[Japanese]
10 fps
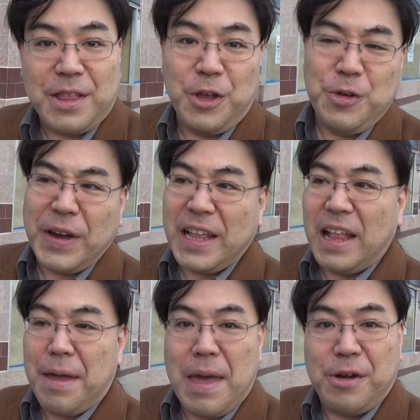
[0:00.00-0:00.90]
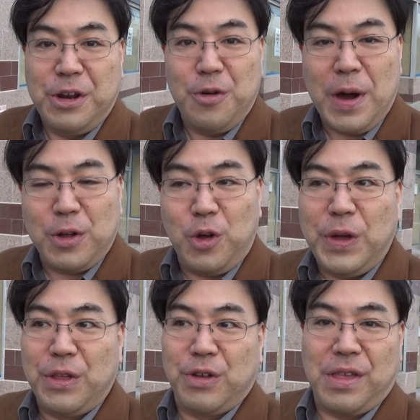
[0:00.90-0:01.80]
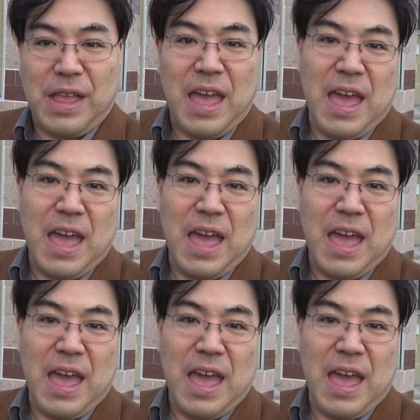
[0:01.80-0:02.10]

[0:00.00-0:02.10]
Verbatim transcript: えー、というわけでね、えクレオ・マクドウェルのですね、